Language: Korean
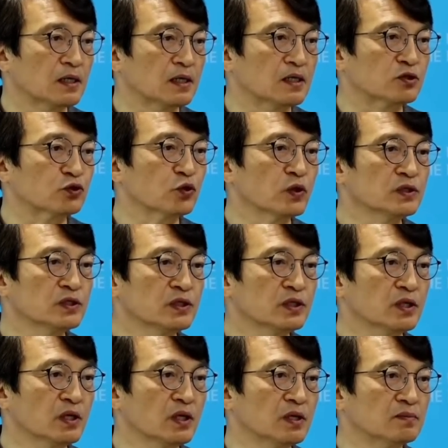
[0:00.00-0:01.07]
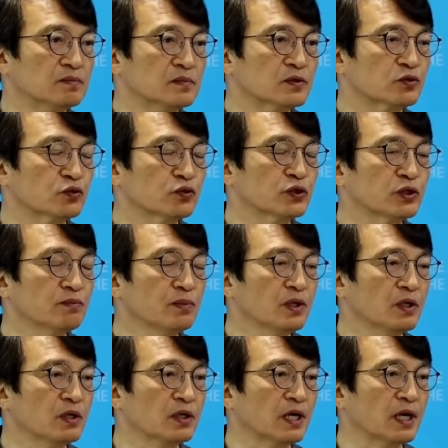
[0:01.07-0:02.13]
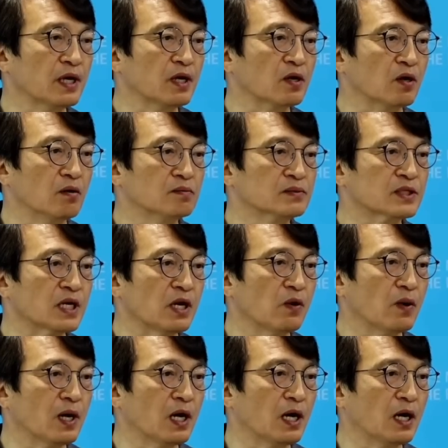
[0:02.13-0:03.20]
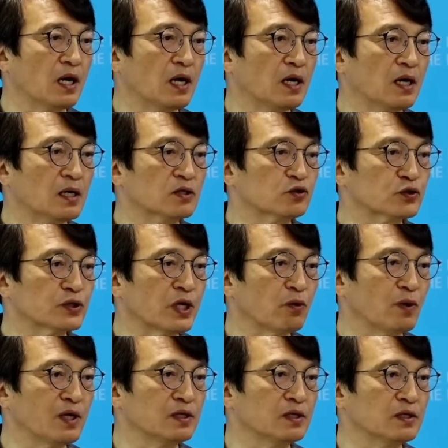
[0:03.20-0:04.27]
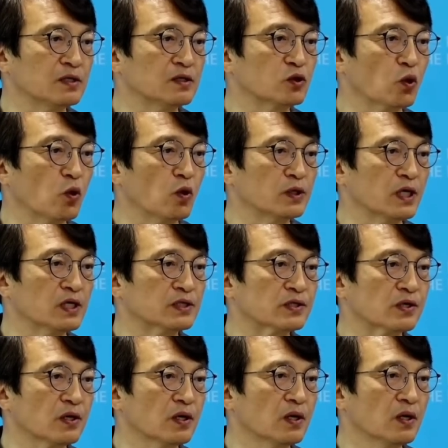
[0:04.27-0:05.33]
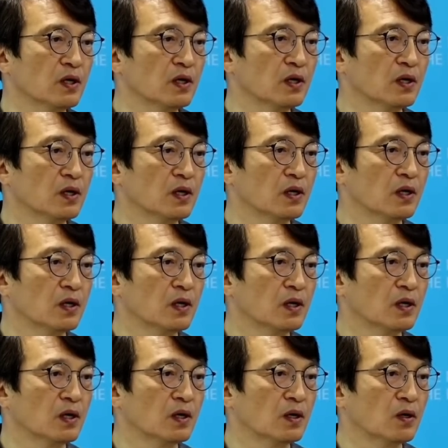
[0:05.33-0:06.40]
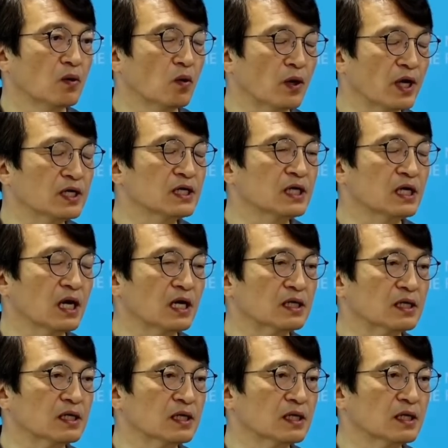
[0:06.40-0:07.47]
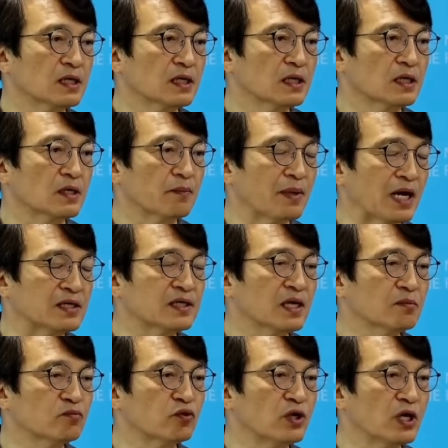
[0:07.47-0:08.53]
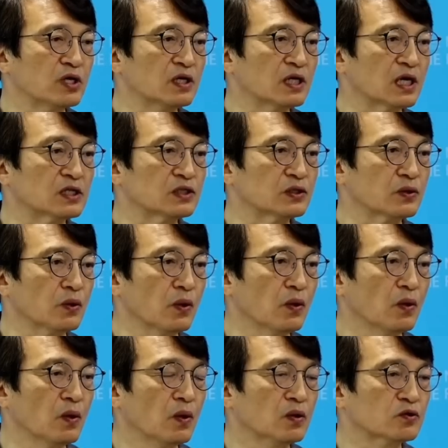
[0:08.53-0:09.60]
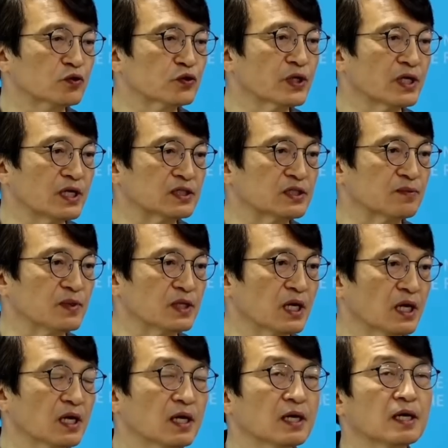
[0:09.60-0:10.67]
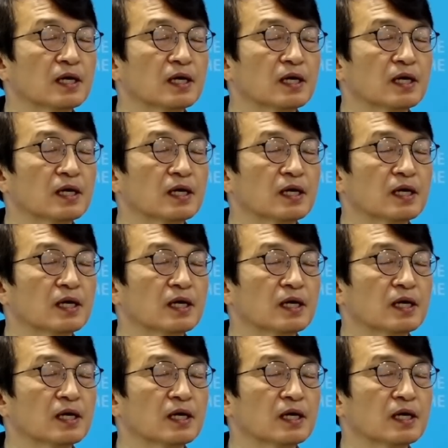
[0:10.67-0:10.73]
어, 수원지검 수십 명의 검사와 수사관들을 동원해서 오랜 기간 방대한 분량을 가지고 수사를 했습니다.